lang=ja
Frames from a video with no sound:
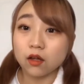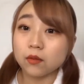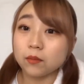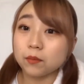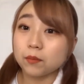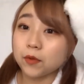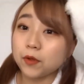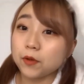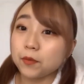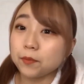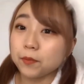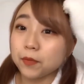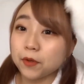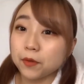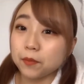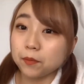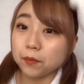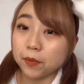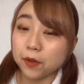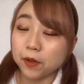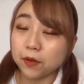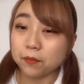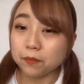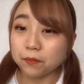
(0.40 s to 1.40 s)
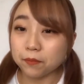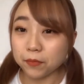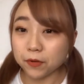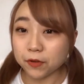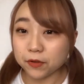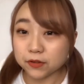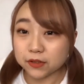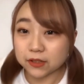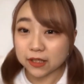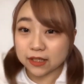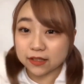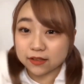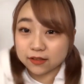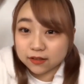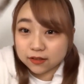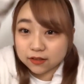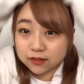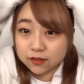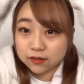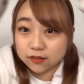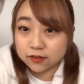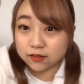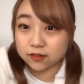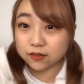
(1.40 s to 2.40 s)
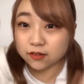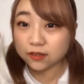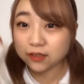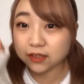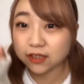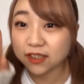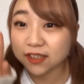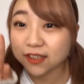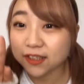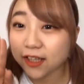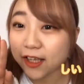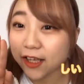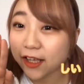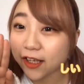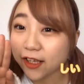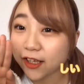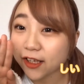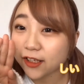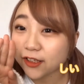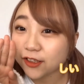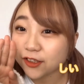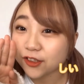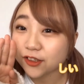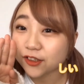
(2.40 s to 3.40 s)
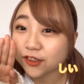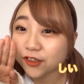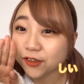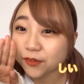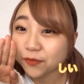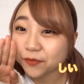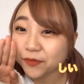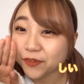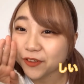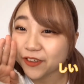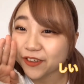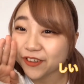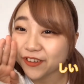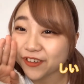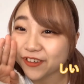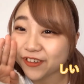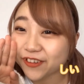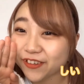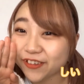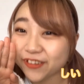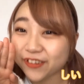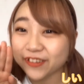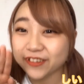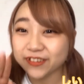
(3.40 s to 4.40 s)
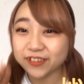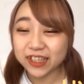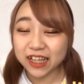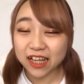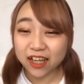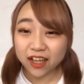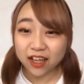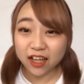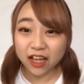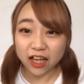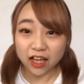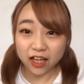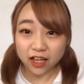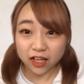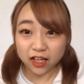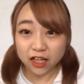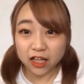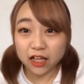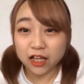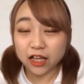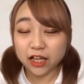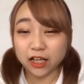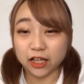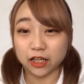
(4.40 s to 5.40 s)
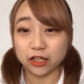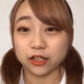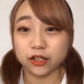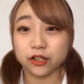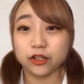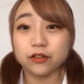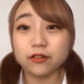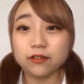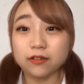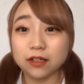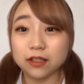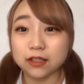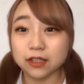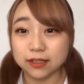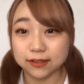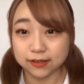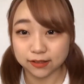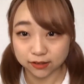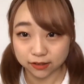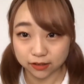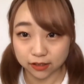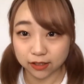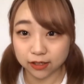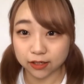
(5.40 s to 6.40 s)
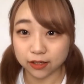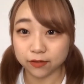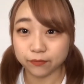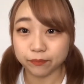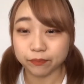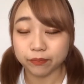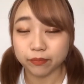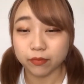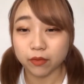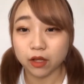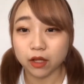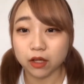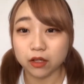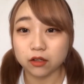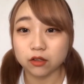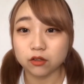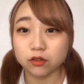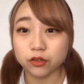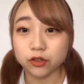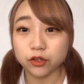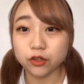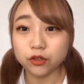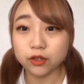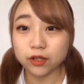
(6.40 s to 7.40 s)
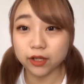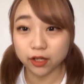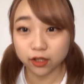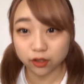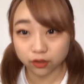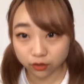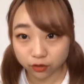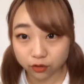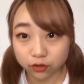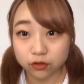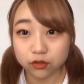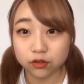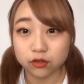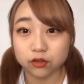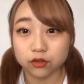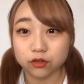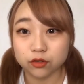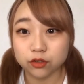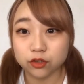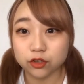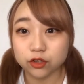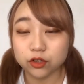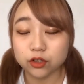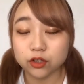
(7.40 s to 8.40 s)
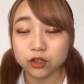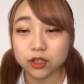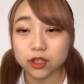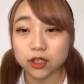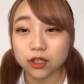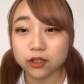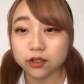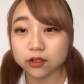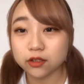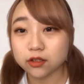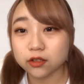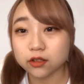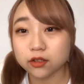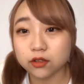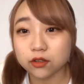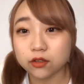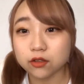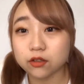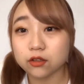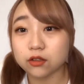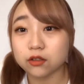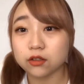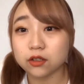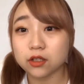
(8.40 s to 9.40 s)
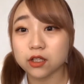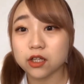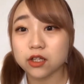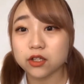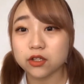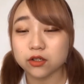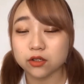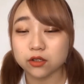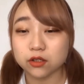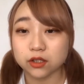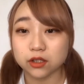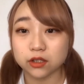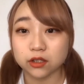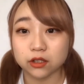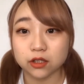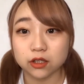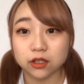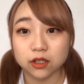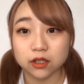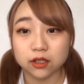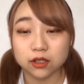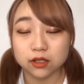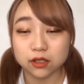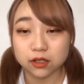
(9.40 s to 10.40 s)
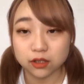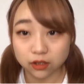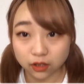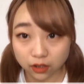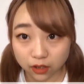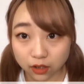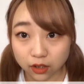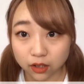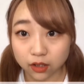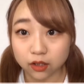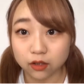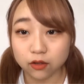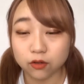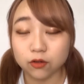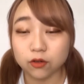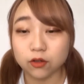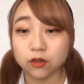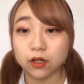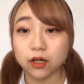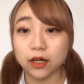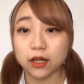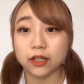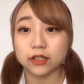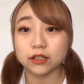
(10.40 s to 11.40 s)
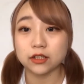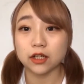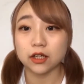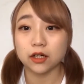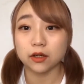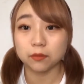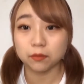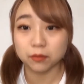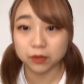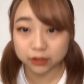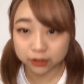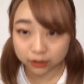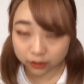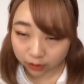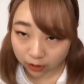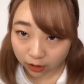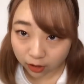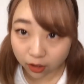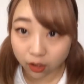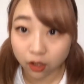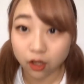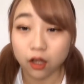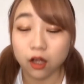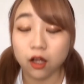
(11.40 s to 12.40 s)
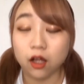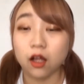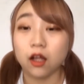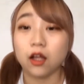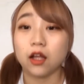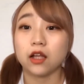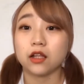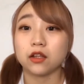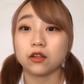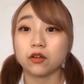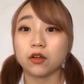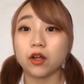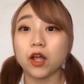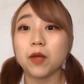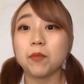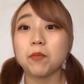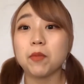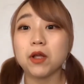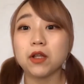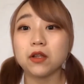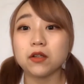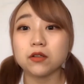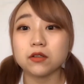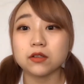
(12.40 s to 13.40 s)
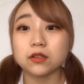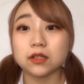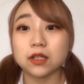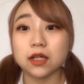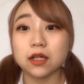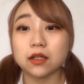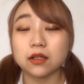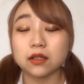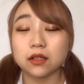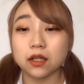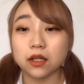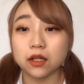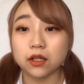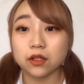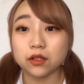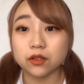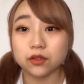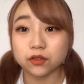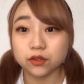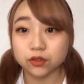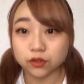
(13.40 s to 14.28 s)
ポンポンポンポンタンズの C ですくもえー、今日はですねえっと去年の12月の27日に公開されましたえっとエマノンさんっていう